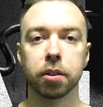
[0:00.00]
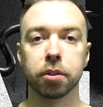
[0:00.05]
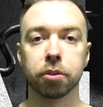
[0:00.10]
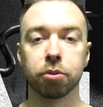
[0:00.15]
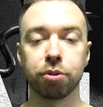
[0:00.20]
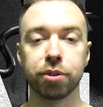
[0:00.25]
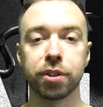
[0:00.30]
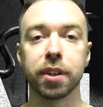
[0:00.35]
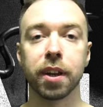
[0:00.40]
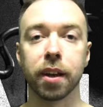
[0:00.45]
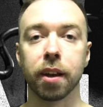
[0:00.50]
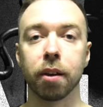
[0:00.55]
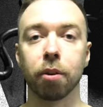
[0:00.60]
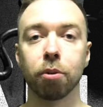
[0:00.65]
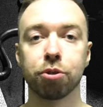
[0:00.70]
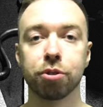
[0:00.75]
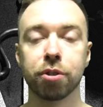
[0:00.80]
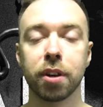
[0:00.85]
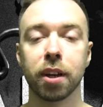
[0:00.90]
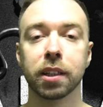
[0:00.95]
Друзья, я
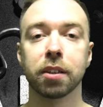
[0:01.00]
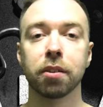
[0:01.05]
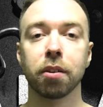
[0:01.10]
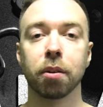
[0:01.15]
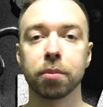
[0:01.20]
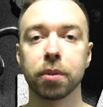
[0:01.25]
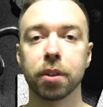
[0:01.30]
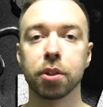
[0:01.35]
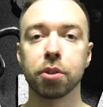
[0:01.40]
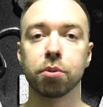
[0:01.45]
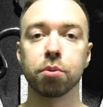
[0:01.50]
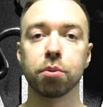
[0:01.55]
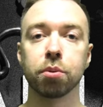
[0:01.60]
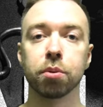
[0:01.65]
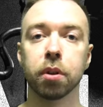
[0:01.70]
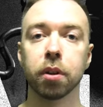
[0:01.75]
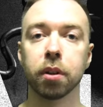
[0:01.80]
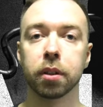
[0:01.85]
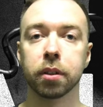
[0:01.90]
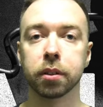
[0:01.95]
очень редко вам
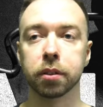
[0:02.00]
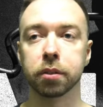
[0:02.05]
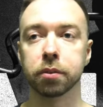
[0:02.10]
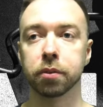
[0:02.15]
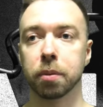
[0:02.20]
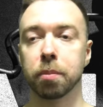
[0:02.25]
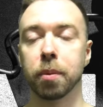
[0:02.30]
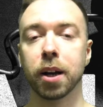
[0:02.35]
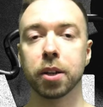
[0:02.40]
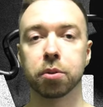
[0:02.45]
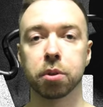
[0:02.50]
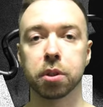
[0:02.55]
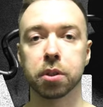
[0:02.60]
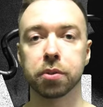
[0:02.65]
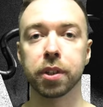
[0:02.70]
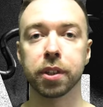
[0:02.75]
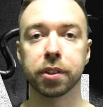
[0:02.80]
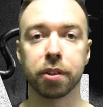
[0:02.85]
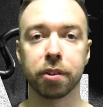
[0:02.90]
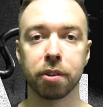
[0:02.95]
даю информацию о
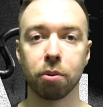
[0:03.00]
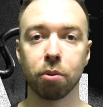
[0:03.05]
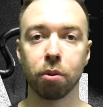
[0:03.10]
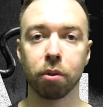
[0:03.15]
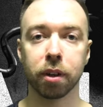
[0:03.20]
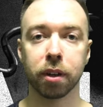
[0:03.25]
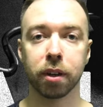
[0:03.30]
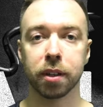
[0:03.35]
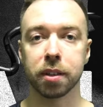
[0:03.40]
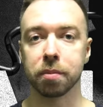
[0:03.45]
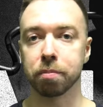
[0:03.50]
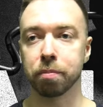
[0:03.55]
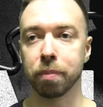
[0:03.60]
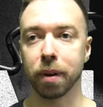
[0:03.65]
своих тренировках,